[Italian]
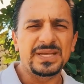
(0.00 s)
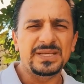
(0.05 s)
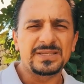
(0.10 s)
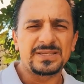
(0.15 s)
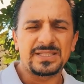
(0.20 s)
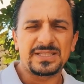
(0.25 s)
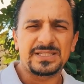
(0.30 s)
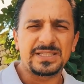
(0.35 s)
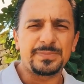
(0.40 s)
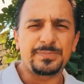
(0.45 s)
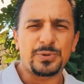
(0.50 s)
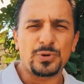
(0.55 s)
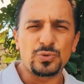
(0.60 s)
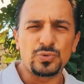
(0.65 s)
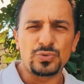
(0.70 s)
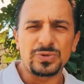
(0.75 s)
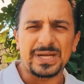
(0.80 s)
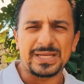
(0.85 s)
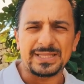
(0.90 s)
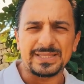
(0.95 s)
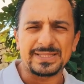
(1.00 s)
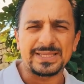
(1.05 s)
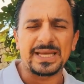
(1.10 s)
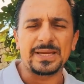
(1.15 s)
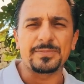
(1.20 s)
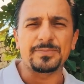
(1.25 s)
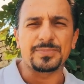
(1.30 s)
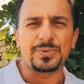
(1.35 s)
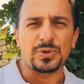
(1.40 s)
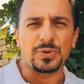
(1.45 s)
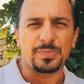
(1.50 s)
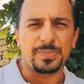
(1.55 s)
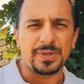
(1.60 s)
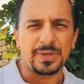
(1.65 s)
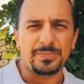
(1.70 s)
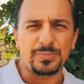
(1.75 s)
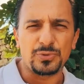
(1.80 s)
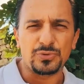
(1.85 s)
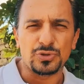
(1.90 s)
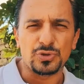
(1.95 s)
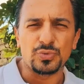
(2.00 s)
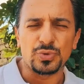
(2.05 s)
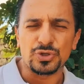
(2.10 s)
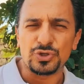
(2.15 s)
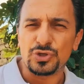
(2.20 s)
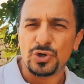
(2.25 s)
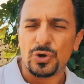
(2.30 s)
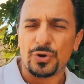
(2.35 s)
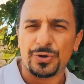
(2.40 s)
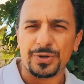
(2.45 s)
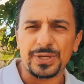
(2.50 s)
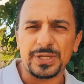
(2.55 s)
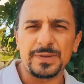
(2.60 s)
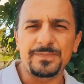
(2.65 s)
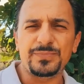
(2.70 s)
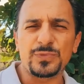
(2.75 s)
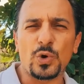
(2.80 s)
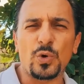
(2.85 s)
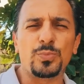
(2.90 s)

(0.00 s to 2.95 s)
se si prolunga ad esempio per più di due giorni,